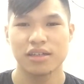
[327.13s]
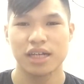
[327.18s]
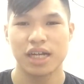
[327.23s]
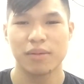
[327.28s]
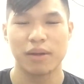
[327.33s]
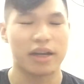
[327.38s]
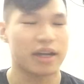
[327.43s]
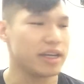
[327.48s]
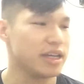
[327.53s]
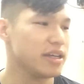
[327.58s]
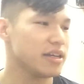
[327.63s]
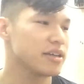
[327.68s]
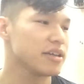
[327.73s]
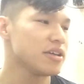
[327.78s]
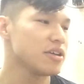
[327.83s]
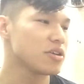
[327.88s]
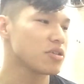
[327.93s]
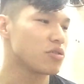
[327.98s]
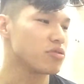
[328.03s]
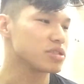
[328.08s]
Các bạn nghĩ
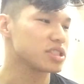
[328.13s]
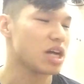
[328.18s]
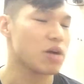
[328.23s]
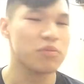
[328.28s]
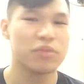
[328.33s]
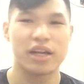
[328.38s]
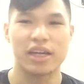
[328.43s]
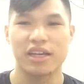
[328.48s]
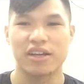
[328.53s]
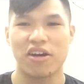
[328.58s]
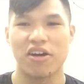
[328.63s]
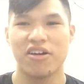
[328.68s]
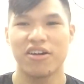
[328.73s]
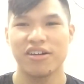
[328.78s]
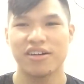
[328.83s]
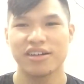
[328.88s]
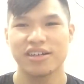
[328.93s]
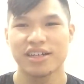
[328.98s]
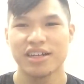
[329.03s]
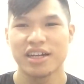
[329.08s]
cuộc sống này
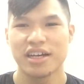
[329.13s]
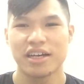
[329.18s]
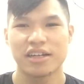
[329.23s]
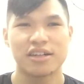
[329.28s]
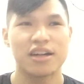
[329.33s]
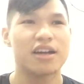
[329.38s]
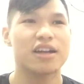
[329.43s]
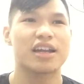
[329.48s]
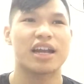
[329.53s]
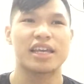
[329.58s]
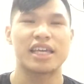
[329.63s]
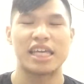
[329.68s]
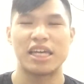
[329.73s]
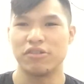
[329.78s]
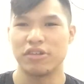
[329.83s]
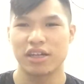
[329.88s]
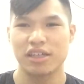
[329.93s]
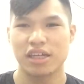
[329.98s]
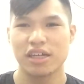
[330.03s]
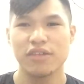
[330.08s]
có rất là nhiều
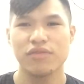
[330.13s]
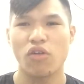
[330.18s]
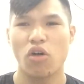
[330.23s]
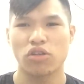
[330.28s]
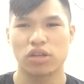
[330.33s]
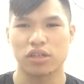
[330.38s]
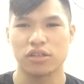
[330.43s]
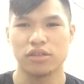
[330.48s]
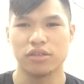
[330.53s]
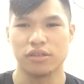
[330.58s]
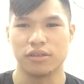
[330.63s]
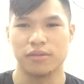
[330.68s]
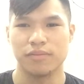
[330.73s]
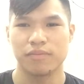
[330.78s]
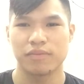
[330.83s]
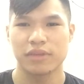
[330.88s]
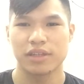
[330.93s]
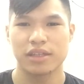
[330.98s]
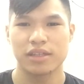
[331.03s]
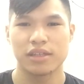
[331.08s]
những thứ vô thường.
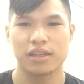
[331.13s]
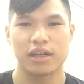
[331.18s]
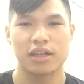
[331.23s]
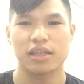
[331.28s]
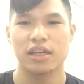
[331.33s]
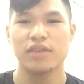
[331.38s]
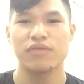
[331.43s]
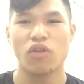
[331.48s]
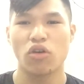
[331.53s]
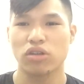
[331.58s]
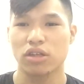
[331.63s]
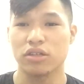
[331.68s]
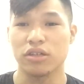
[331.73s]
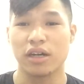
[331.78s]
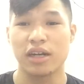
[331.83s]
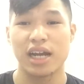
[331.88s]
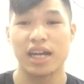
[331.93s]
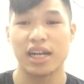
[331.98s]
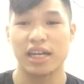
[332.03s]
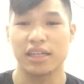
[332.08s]
Những cái thứ vô thường
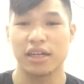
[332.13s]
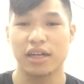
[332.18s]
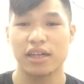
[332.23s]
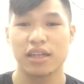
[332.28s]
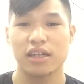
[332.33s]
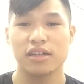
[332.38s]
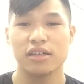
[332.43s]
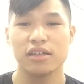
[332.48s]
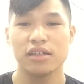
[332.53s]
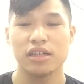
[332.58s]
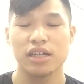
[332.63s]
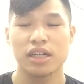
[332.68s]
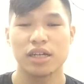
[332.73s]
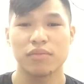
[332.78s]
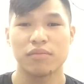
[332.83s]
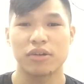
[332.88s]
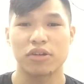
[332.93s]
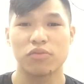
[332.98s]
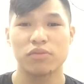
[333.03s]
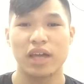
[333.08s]
ở đây là những cái thứ
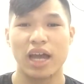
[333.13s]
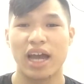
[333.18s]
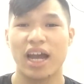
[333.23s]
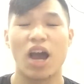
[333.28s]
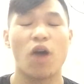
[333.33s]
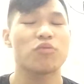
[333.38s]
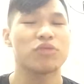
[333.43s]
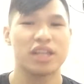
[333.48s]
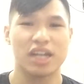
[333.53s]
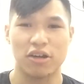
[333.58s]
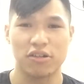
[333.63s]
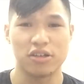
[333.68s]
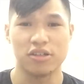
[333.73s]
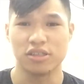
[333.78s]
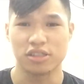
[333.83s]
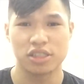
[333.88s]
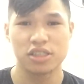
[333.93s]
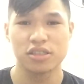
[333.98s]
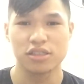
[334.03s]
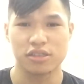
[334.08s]
mà chúng ta không thể nào
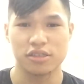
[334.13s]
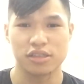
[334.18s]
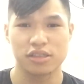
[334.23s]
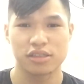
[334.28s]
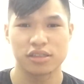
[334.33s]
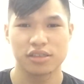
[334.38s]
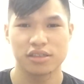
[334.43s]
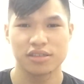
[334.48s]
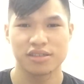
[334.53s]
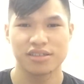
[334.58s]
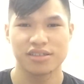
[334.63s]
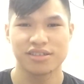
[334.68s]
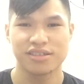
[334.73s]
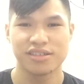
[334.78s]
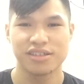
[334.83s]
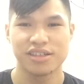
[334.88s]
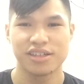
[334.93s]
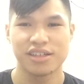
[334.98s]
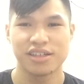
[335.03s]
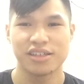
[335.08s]
lường trước được.
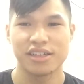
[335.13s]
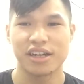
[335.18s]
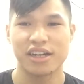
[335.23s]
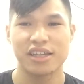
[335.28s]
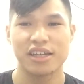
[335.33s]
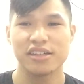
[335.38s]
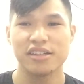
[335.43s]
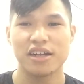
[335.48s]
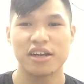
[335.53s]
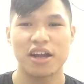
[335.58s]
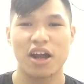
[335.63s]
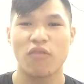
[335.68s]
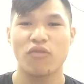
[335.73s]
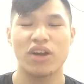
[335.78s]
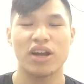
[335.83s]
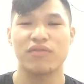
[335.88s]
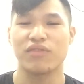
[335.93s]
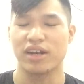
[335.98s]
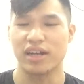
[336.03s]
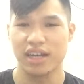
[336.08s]
Những cái thứ đó nó không
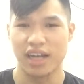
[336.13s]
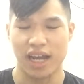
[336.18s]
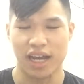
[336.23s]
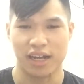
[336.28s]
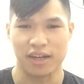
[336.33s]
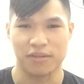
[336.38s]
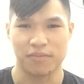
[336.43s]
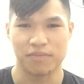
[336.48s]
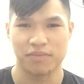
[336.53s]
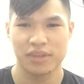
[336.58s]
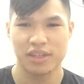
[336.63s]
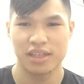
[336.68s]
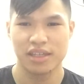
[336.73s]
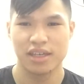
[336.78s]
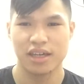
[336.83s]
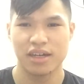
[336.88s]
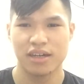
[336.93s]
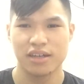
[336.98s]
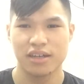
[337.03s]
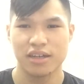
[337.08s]
phải là vĩnh hằng
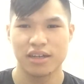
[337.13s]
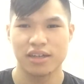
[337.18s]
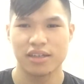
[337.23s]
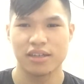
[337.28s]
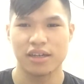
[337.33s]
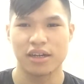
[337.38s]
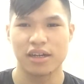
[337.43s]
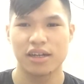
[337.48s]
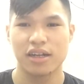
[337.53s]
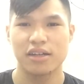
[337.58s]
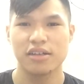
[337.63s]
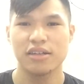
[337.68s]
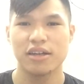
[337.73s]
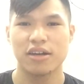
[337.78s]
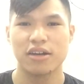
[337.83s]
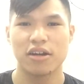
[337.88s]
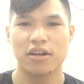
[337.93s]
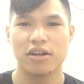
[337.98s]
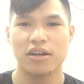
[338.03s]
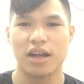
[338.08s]
nha. Những cái thứ đó
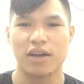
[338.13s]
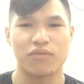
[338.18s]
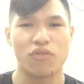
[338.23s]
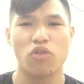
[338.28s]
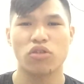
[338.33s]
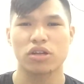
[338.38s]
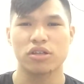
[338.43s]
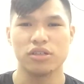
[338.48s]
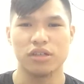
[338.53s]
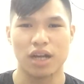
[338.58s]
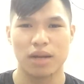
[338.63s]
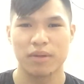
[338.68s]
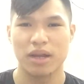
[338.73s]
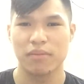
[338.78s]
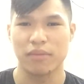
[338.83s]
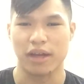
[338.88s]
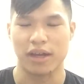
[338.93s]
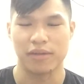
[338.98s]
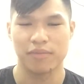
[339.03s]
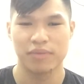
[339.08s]
nó là vô thường lắm các
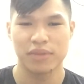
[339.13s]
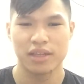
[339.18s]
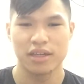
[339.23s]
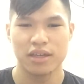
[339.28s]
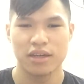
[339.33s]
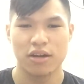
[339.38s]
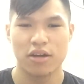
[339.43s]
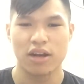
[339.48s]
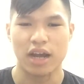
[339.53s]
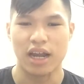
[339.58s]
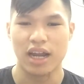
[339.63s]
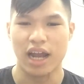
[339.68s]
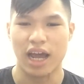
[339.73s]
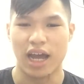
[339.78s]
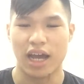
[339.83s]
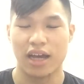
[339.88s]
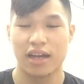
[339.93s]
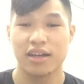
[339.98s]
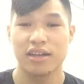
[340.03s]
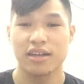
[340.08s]
bạn. Có thể
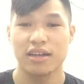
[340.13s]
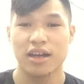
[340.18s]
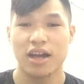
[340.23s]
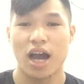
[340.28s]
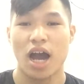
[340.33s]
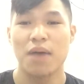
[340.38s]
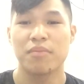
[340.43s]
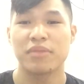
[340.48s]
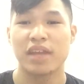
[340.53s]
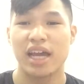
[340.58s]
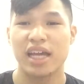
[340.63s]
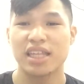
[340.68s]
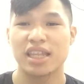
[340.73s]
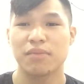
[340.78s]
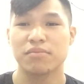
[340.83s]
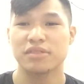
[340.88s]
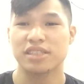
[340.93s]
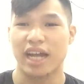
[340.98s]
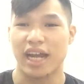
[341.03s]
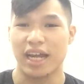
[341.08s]
là hôm nay
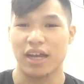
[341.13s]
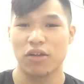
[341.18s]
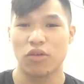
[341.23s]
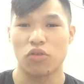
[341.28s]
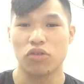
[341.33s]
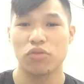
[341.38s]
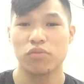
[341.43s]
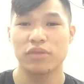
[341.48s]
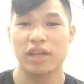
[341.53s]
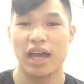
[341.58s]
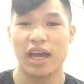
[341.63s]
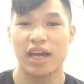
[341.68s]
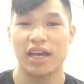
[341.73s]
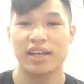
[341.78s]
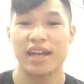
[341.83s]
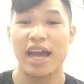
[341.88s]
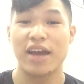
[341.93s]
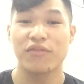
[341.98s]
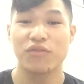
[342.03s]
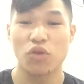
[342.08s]
tâm trạng của chúng ta
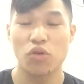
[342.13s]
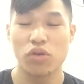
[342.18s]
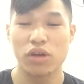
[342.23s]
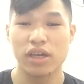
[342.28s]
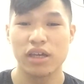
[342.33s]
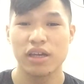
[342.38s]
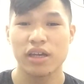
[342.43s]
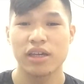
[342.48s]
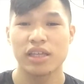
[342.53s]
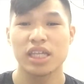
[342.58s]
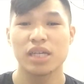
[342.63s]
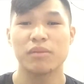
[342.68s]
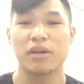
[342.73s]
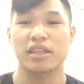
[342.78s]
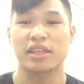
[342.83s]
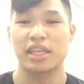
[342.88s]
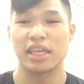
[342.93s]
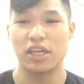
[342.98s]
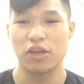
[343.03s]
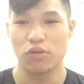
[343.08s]
đang vui, nhưng mà
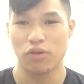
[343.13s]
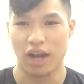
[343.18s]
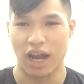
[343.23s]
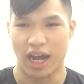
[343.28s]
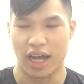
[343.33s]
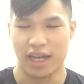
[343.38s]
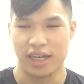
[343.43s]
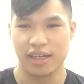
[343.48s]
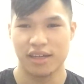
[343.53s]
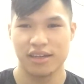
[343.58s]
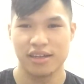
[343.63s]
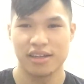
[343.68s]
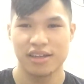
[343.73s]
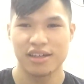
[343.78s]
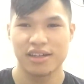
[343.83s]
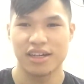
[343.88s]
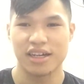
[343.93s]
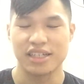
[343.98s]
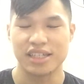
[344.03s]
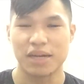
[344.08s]
chiều lại
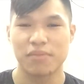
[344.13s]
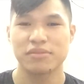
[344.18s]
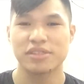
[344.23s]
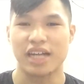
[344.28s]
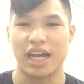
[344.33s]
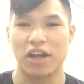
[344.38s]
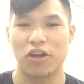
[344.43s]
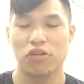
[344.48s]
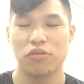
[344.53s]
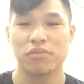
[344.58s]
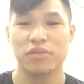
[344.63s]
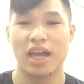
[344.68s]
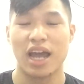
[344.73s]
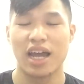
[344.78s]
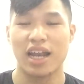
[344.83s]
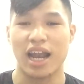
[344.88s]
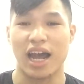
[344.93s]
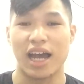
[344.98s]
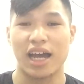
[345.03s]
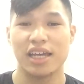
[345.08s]
thì tâm trạng của chúng
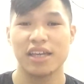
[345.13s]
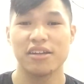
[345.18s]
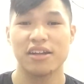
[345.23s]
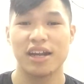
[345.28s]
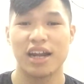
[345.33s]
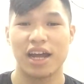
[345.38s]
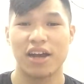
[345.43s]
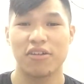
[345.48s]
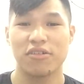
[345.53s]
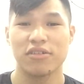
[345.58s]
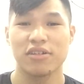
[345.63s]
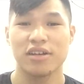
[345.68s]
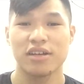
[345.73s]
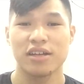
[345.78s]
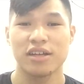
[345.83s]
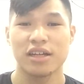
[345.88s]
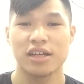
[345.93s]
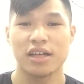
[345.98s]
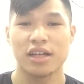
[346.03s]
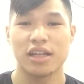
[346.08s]
ta lại như thế nào?
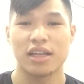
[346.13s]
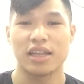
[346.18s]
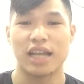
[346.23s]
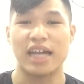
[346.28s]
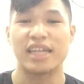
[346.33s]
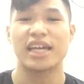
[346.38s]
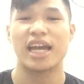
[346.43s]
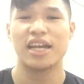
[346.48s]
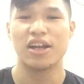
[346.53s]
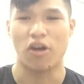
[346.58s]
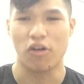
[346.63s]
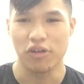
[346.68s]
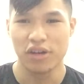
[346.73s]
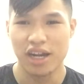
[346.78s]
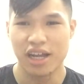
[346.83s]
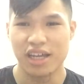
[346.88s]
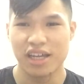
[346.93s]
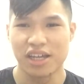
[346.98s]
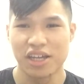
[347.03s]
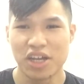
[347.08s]
Lại thay đổi
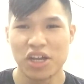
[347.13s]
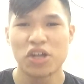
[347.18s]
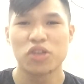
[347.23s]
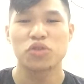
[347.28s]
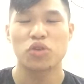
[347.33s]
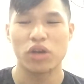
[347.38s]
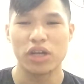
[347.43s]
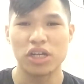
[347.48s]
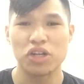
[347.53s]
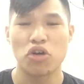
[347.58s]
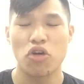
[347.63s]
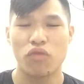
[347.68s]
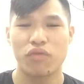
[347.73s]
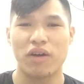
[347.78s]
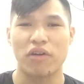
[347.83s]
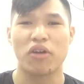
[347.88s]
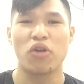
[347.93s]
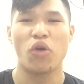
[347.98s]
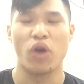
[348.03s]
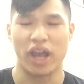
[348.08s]
đi. Tùy thuộc
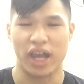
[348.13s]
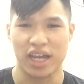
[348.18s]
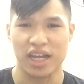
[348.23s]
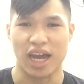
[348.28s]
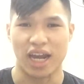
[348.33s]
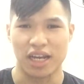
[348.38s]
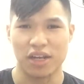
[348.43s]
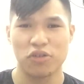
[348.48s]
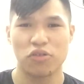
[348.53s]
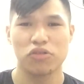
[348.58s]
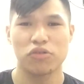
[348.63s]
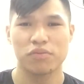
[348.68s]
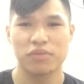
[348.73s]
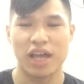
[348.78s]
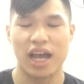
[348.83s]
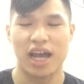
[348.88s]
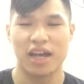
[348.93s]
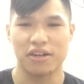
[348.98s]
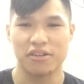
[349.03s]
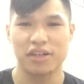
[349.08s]
vào cái hoàn cảnh của chúng
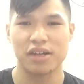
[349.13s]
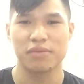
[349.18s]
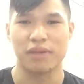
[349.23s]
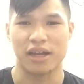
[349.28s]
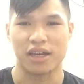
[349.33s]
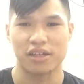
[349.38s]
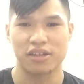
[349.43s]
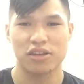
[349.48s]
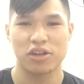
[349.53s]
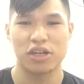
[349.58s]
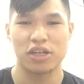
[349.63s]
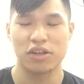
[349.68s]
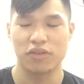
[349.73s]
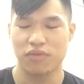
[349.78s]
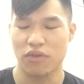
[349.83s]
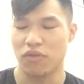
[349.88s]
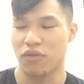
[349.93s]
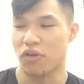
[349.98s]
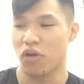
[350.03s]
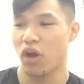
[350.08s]
ta nữa các bạn. Tùy thuộc
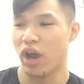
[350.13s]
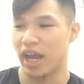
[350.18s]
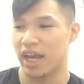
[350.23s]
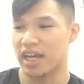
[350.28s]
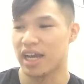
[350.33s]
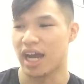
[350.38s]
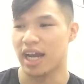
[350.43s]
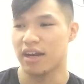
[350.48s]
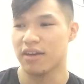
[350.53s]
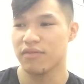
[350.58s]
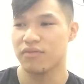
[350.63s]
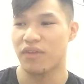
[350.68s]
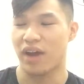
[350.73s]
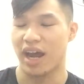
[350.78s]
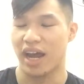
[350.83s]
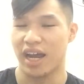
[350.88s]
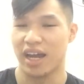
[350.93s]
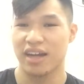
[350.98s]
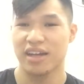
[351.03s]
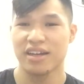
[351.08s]
vào cái hoàn cảnh
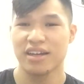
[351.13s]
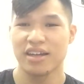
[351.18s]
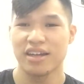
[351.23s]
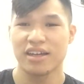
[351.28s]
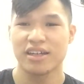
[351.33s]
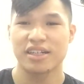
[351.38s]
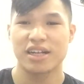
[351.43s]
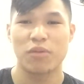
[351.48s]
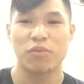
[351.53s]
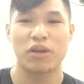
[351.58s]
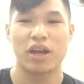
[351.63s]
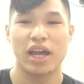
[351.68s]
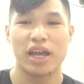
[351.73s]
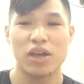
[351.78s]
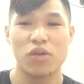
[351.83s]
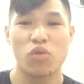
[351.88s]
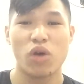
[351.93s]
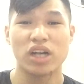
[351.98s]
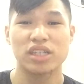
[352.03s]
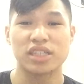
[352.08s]
và trong cái
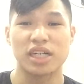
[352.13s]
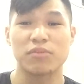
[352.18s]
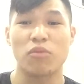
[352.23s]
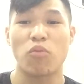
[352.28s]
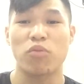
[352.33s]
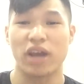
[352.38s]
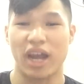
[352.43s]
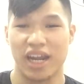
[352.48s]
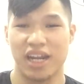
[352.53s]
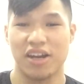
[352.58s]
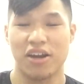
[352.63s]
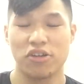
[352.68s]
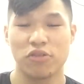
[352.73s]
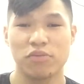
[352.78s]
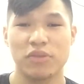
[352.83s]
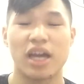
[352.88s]
quá trình một ngày đó